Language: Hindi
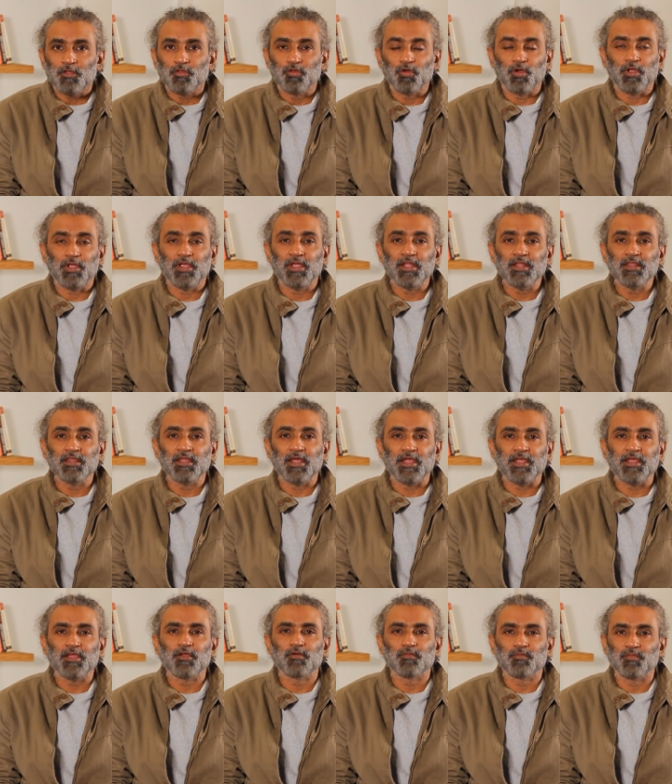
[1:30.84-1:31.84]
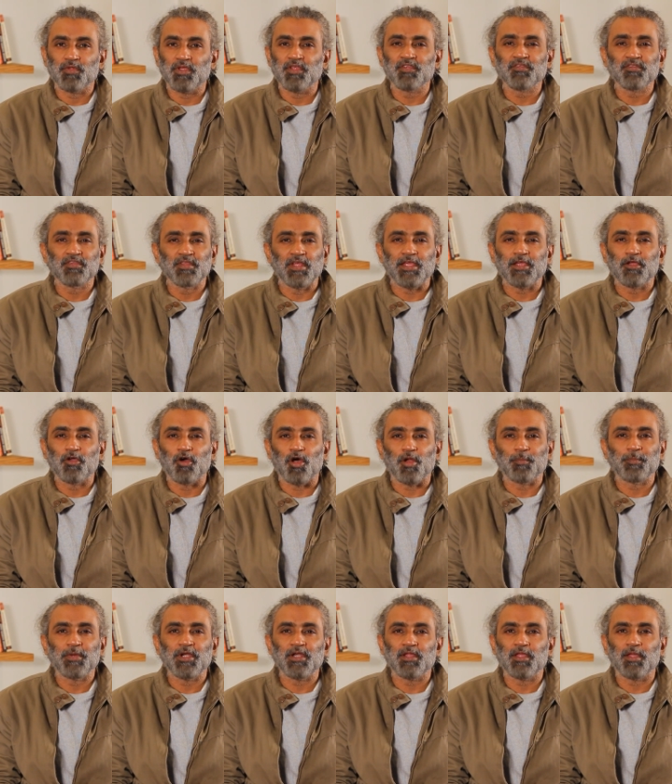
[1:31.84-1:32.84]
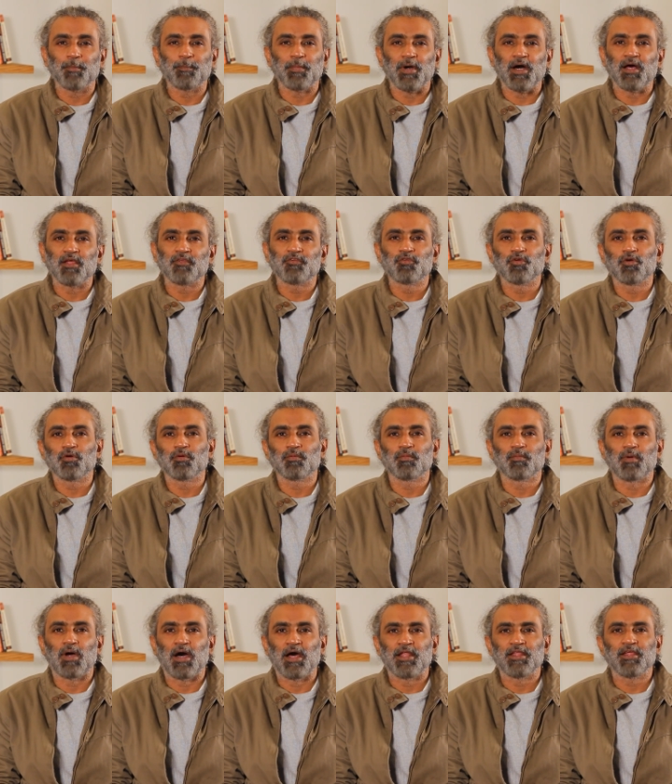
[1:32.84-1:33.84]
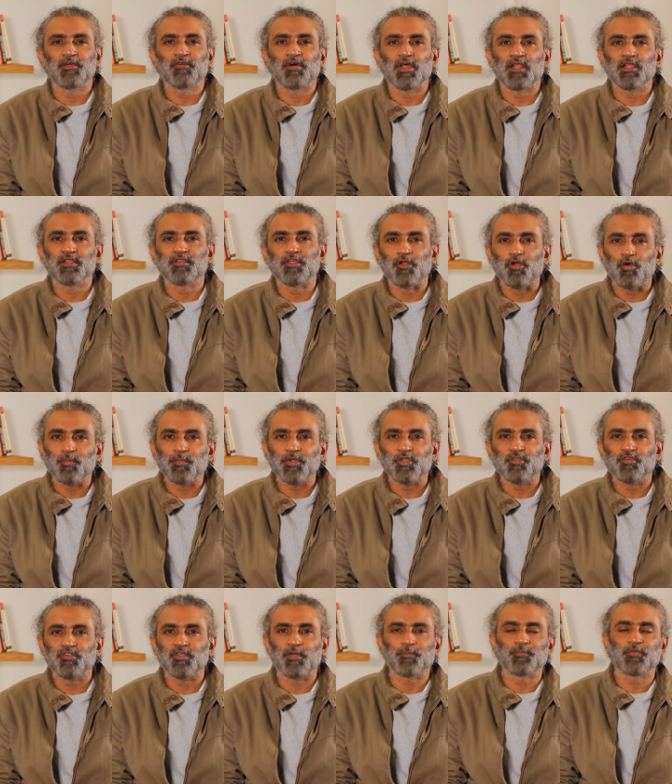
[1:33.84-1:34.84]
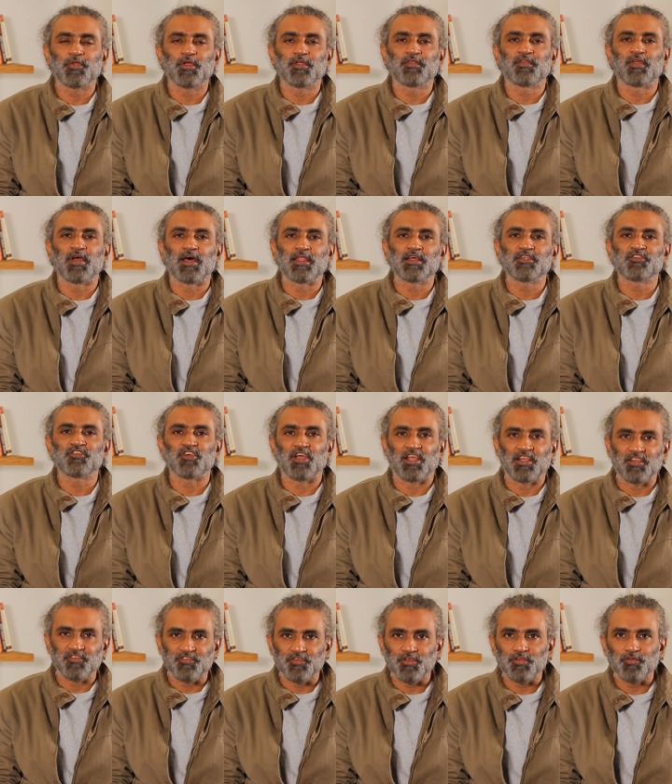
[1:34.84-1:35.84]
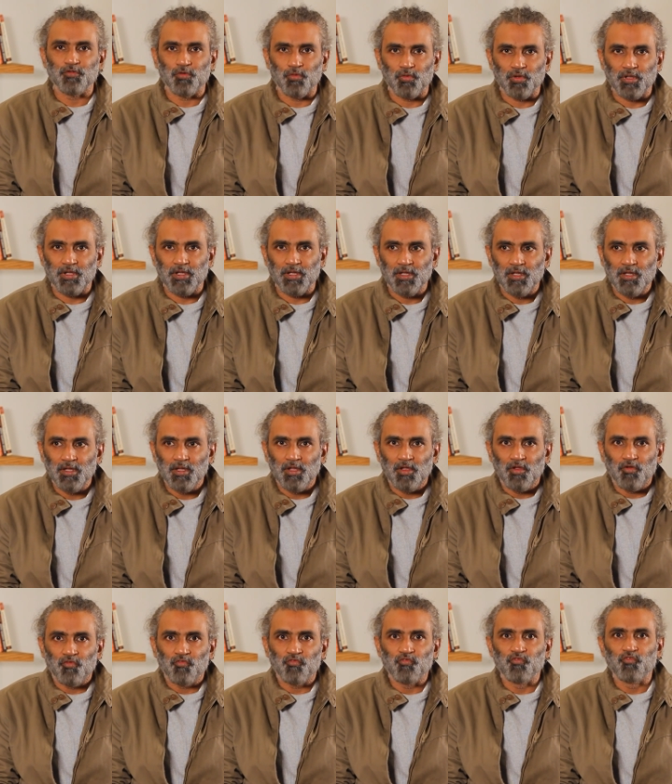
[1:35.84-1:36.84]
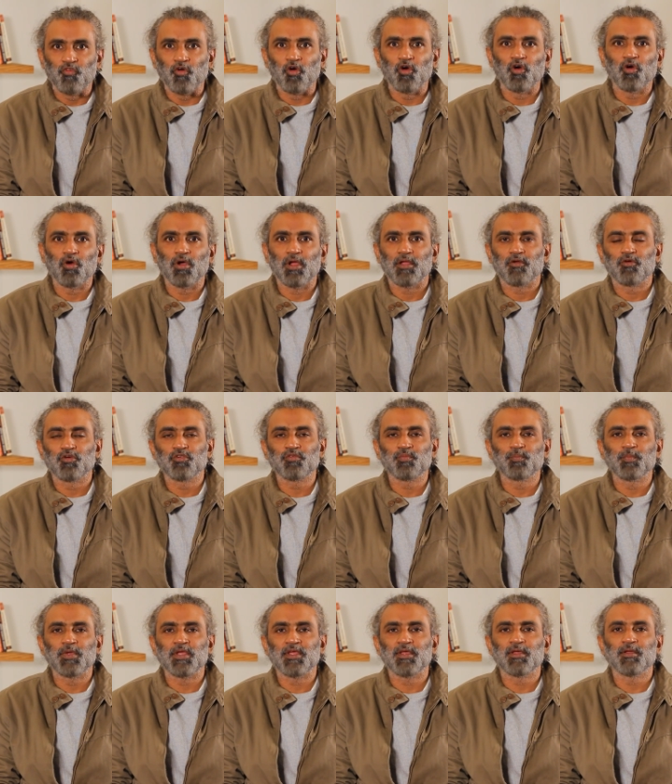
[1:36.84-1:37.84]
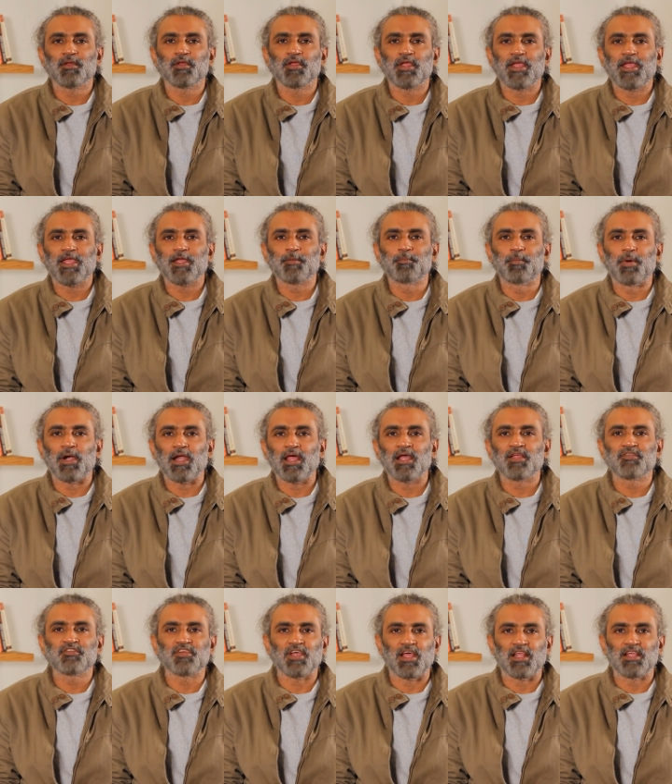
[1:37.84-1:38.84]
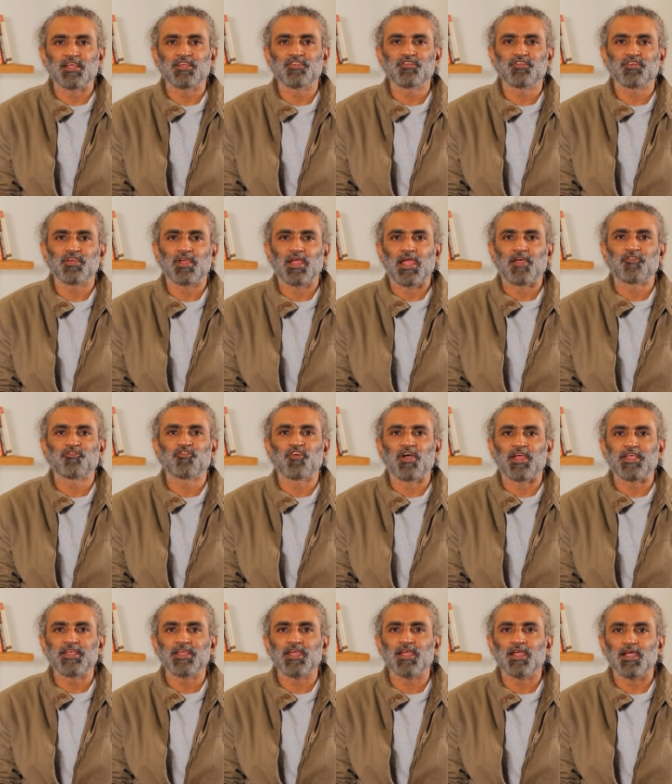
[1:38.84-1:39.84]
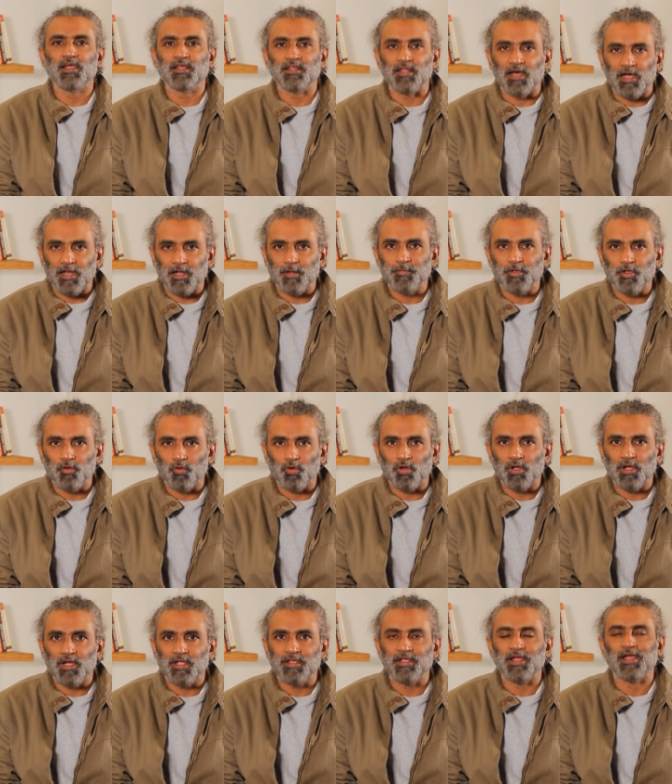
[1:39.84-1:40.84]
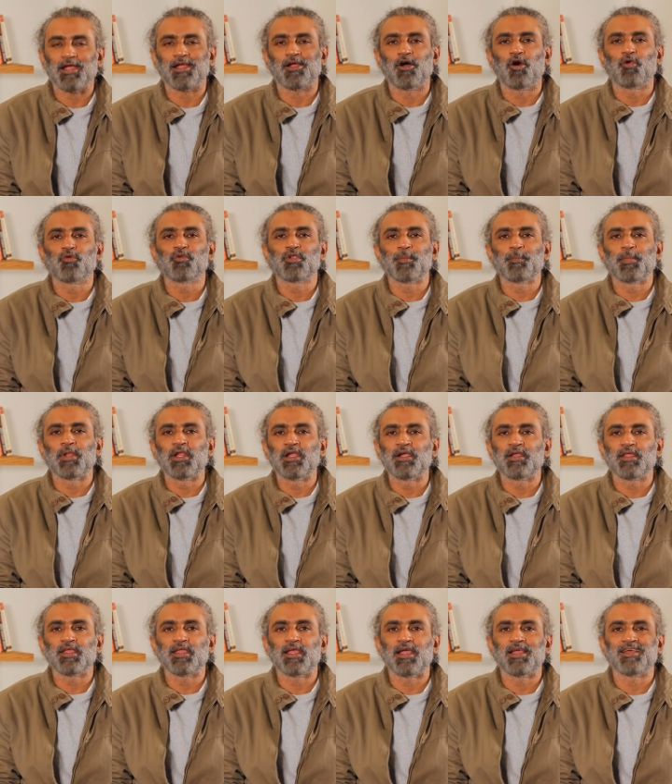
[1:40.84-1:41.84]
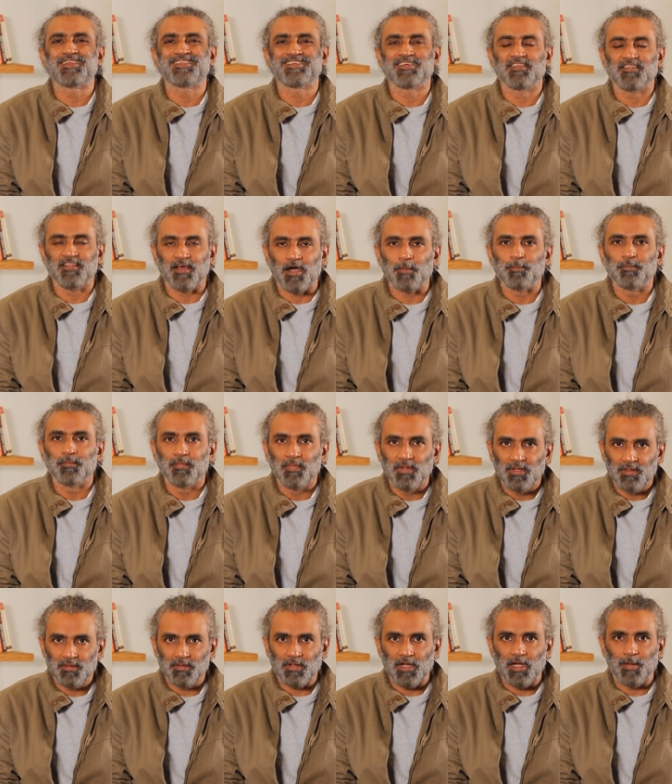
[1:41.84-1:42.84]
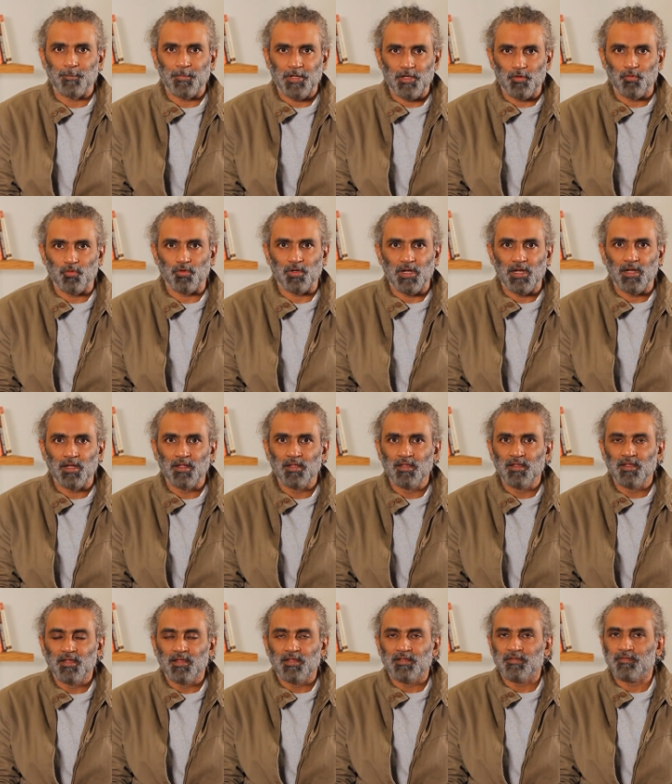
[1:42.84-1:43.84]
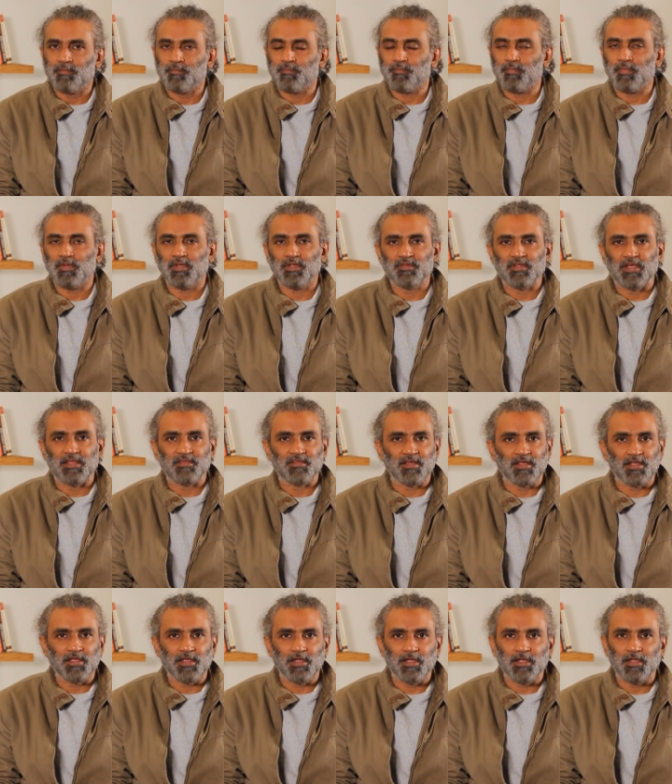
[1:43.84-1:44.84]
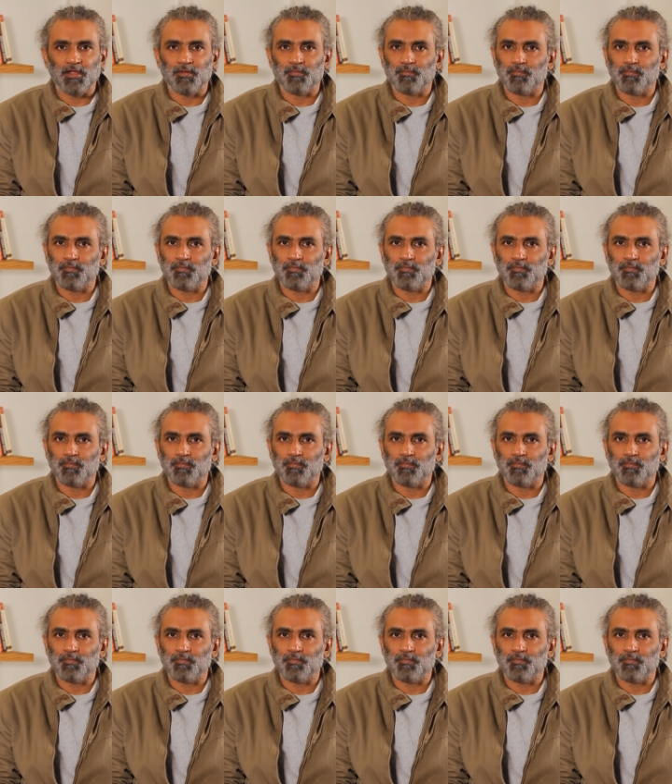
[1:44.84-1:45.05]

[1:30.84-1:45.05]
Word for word: तो इन नई इस नई गवर्नमेंट के पास जो आने वाले दिनों में जो सबसे ज़्यादा चैलेंजेस होंगे वो उसमें एक बड़ा चैलेंज एफआईए का इदारा भी होगा या अकाउंटेबिलिटी या एहतसाब का अमल होगा जैसा कि